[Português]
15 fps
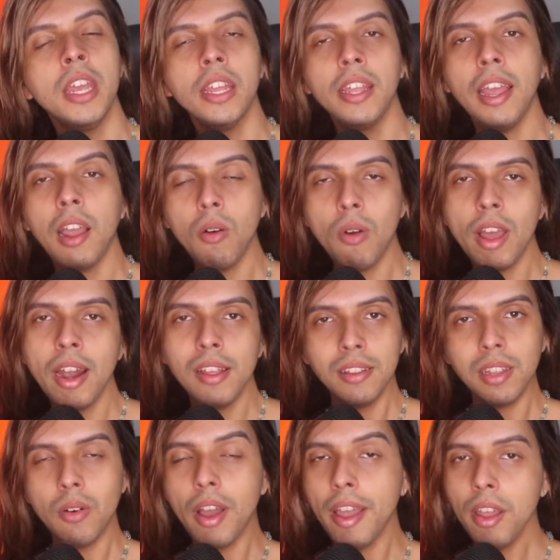Que é com
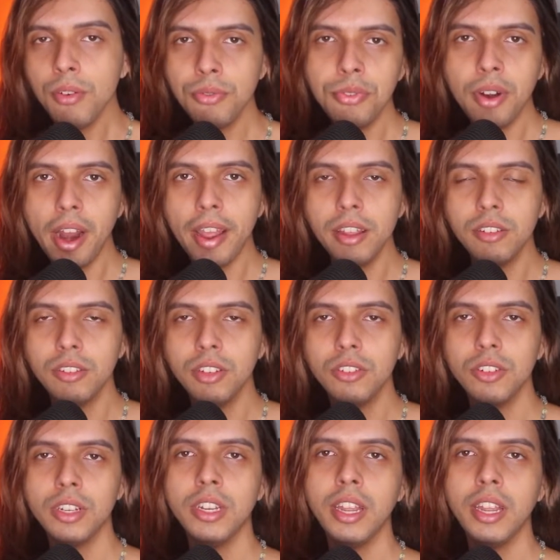relação a airfry, gente.